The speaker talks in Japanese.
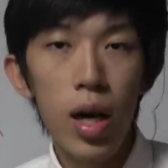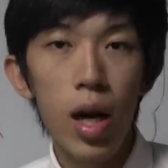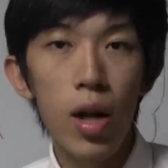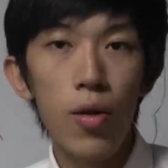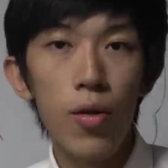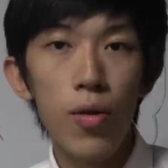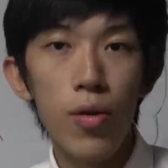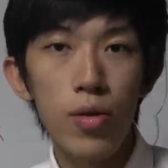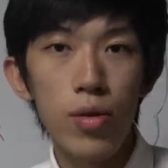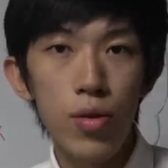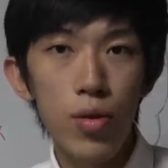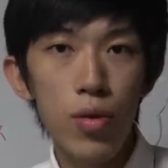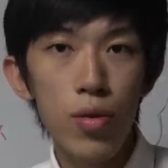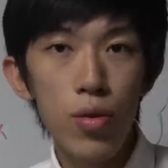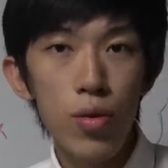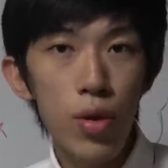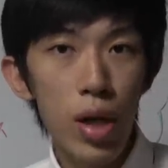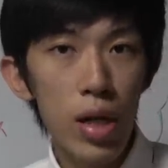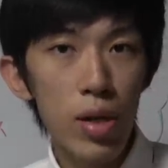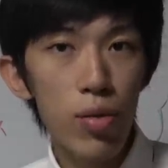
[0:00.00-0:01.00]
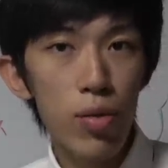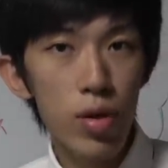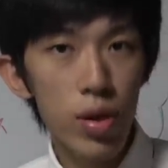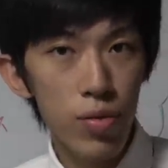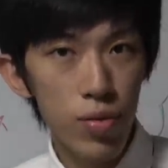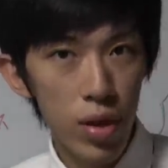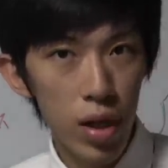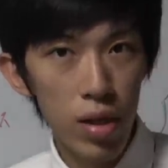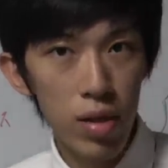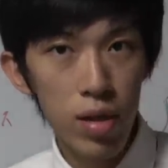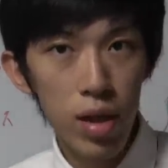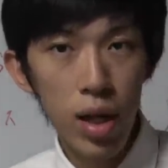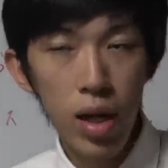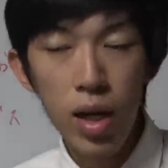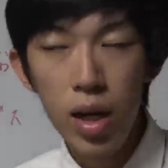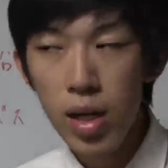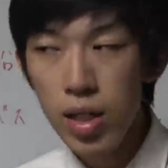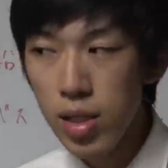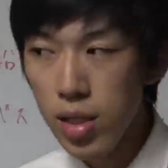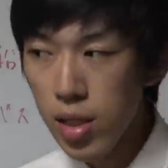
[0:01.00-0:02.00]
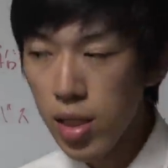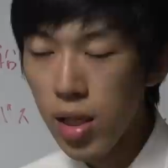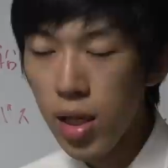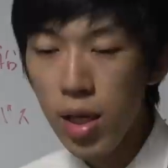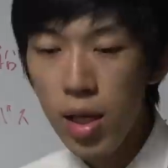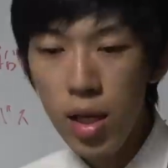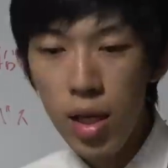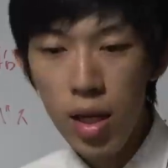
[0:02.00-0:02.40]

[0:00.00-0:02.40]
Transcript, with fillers: あのそういうことは特に深く考えずに、